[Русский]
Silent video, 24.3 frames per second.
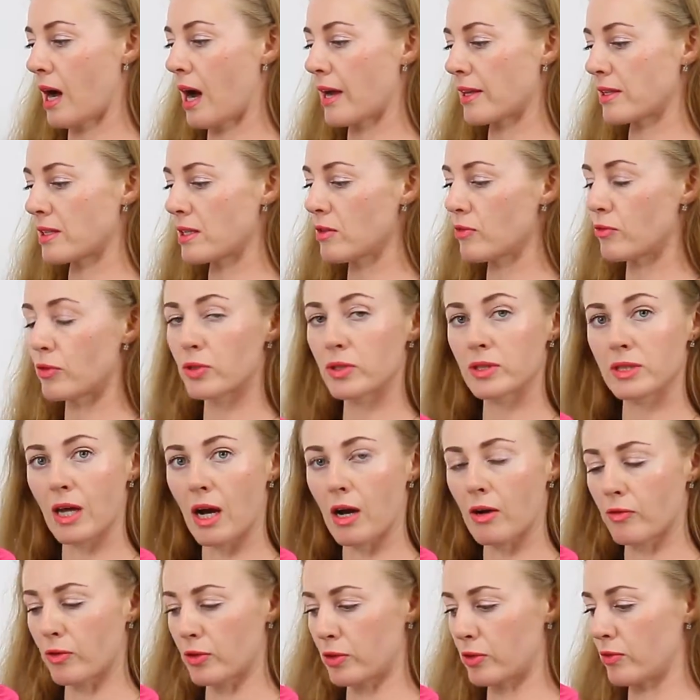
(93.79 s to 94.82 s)
Они вот
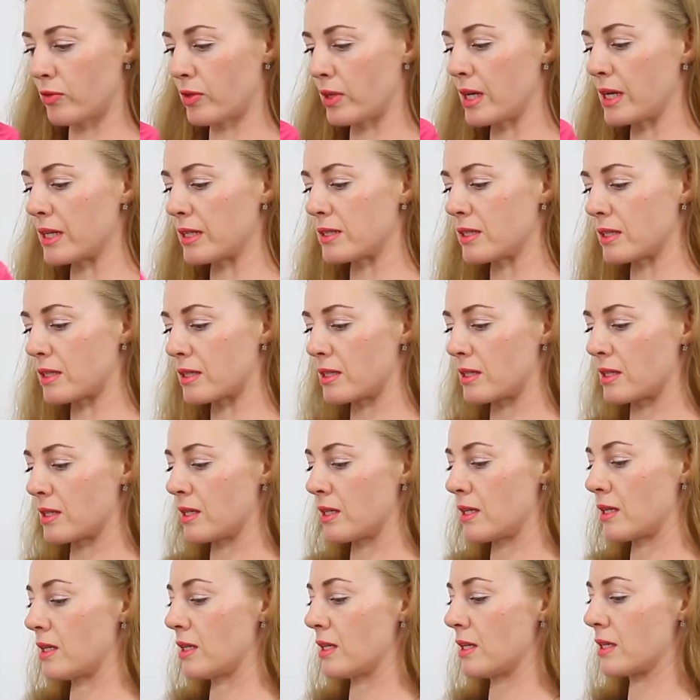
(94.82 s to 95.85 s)
так вот выглядят.
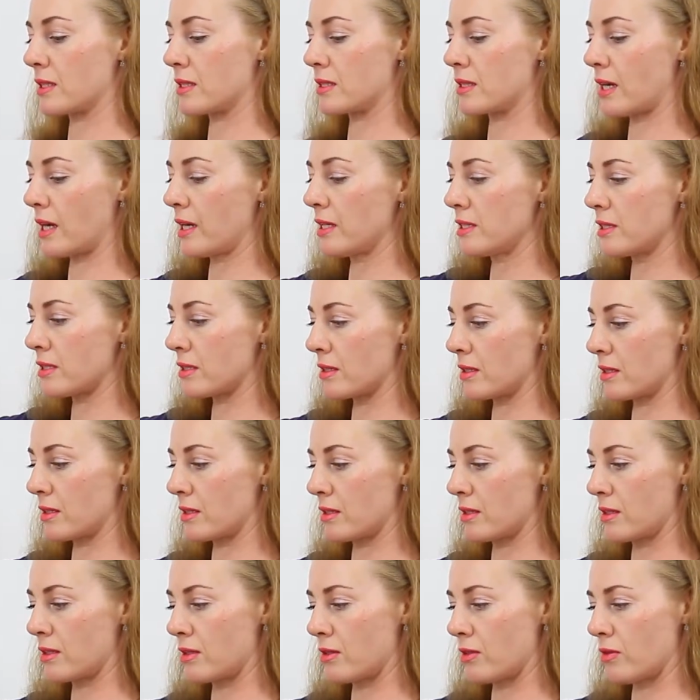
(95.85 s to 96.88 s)
И сзади
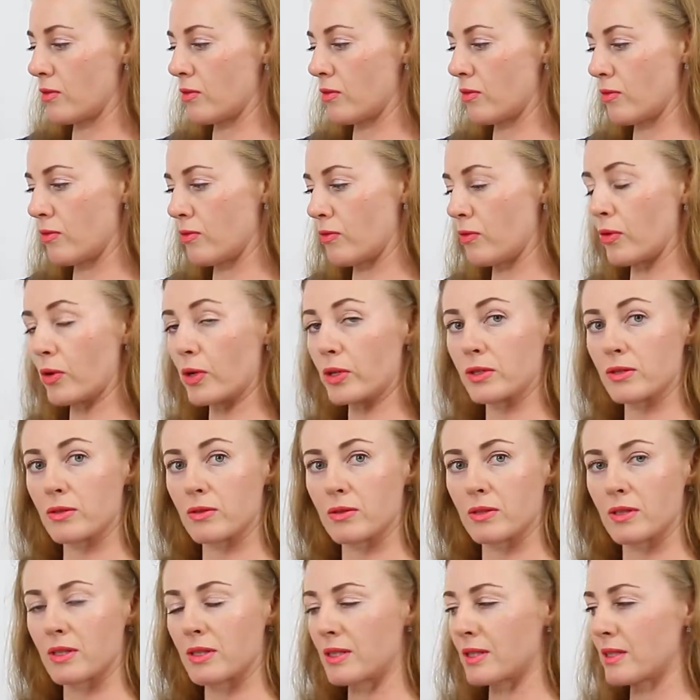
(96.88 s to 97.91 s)

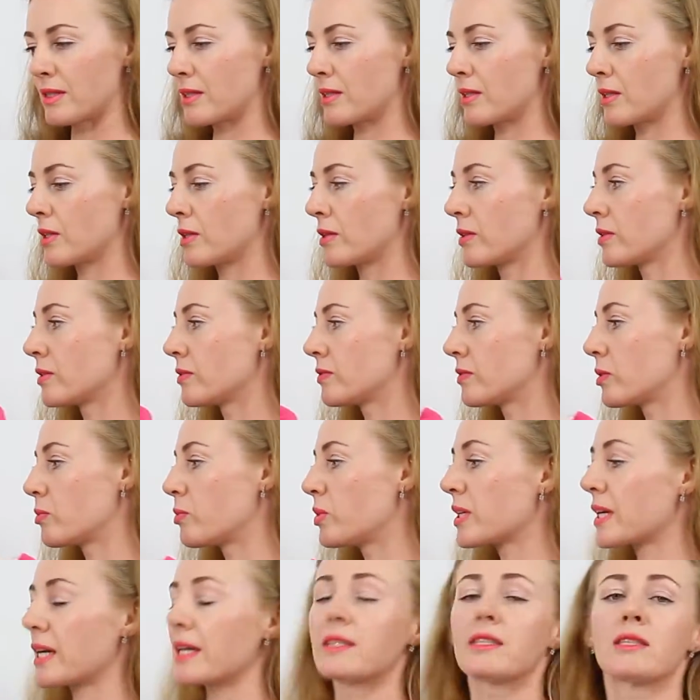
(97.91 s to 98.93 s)
вот.
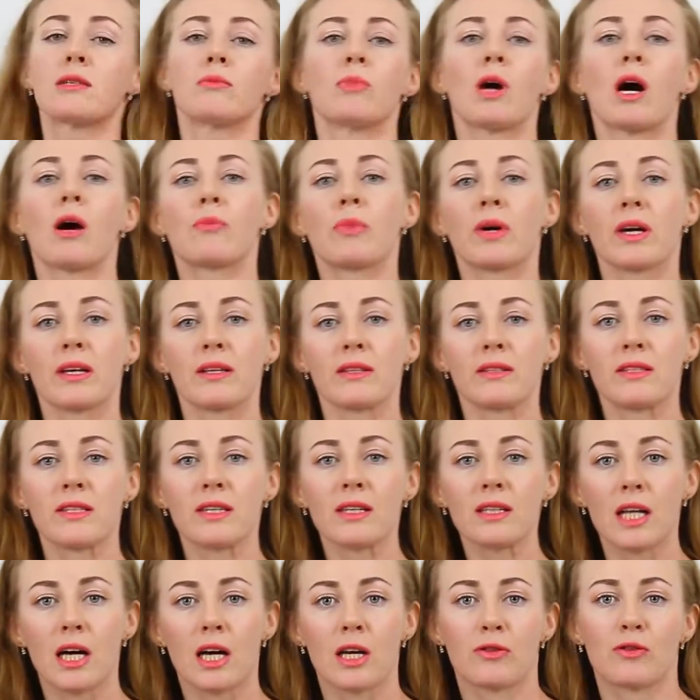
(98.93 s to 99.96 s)
Выбирайте мама
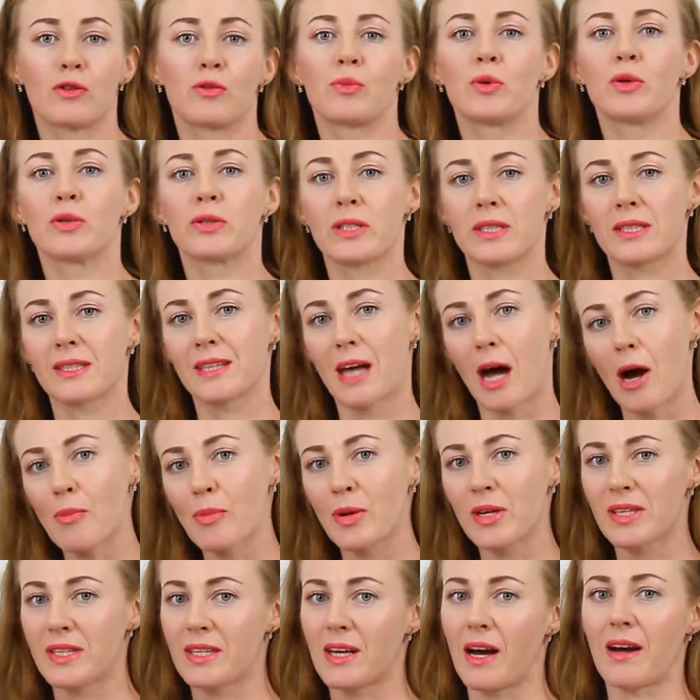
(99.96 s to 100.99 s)
Эндила, и вы будете
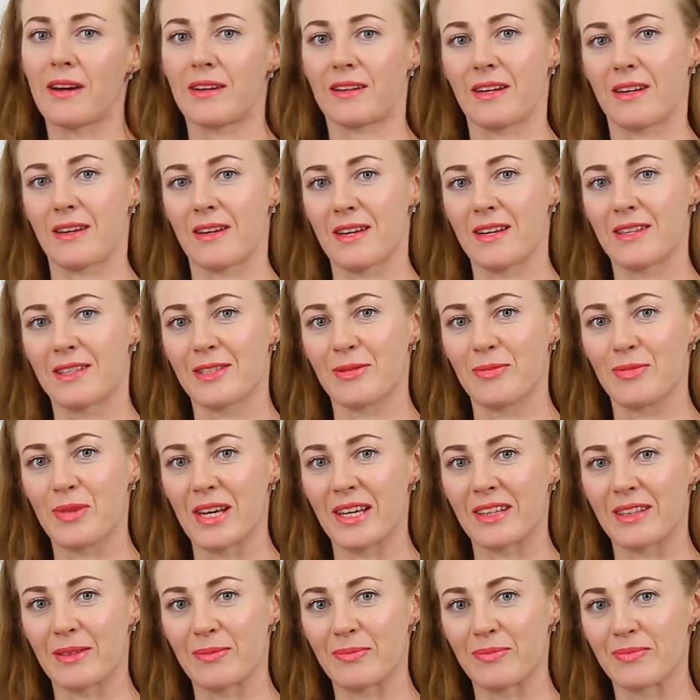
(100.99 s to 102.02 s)
самой яркой
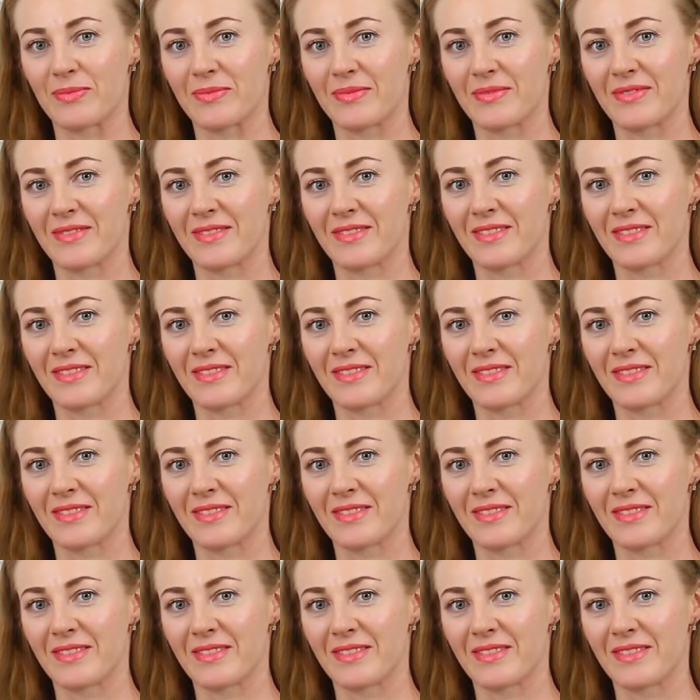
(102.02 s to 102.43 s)
этим летом.